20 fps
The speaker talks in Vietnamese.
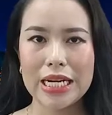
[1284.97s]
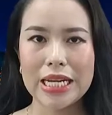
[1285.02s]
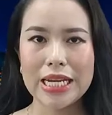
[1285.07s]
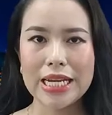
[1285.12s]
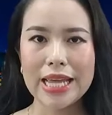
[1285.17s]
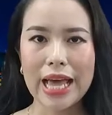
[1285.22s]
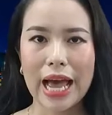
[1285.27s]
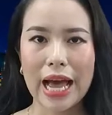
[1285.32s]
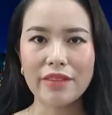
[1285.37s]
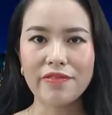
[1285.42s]

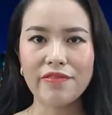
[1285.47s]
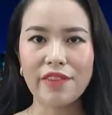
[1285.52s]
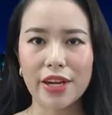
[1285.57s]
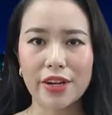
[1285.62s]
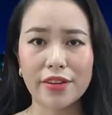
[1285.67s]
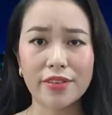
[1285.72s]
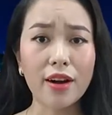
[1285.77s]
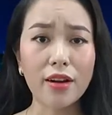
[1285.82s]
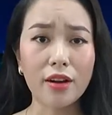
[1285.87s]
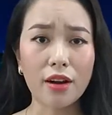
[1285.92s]
Lý giải
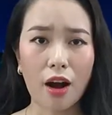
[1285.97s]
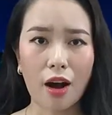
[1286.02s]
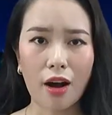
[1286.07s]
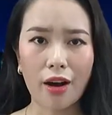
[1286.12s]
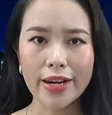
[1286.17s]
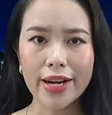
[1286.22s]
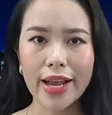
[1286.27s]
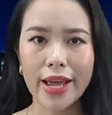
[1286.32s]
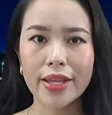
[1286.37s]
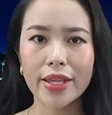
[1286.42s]
việc rất
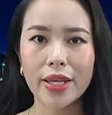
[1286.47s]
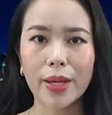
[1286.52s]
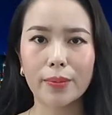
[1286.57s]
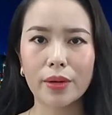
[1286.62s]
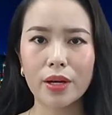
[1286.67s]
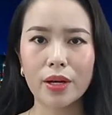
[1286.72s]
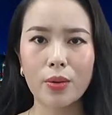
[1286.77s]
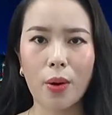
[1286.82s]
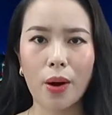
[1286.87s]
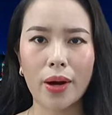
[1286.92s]
khó để
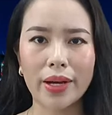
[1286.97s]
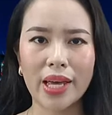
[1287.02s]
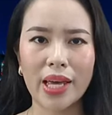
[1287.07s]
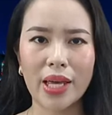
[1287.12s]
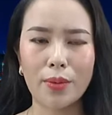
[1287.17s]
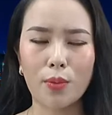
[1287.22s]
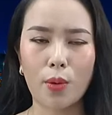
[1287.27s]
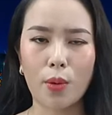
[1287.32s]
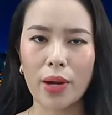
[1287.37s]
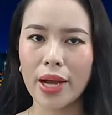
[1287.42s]
nhập cư Hoa
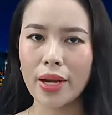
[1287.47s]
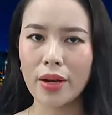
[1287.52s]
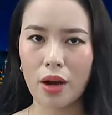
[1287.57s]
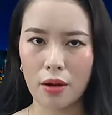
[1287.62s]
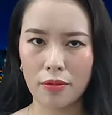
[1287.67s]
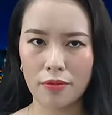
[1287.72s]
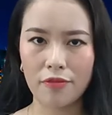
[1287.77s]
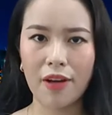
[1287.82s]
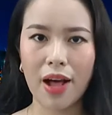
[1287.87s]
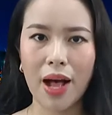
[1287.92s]
Kỳ một cách
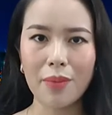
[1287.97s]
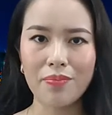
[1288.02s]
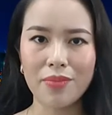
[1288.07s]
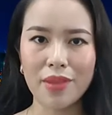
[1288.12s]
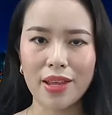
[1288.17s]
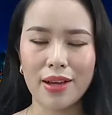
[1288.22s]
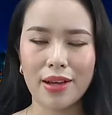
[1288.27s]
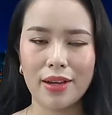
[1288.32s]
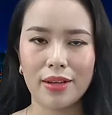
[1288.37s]
hợp pháp –